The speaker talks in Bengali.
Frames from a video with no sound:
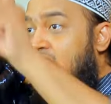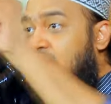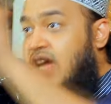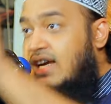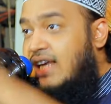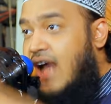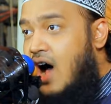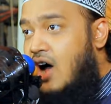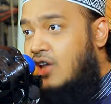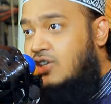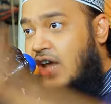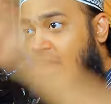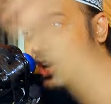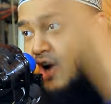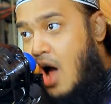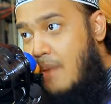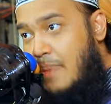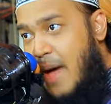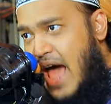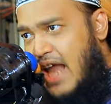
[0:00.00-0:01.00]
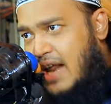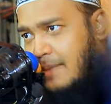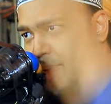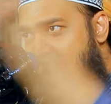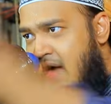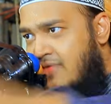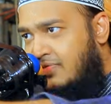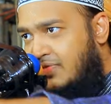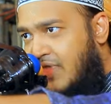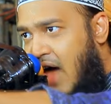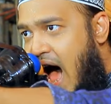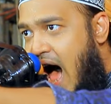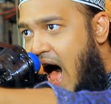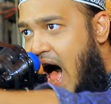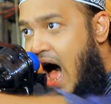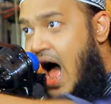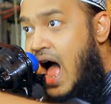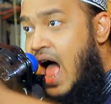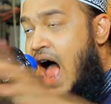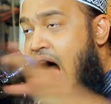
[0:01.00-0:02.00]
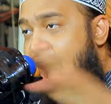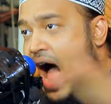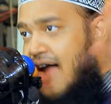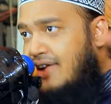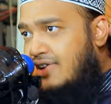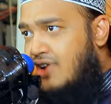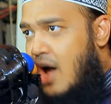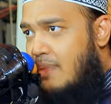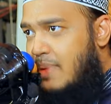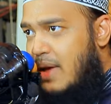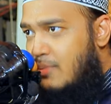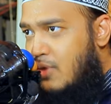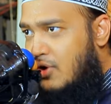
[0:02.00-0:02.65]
সেটা হচ্ছে রবের বান্দা আর নবী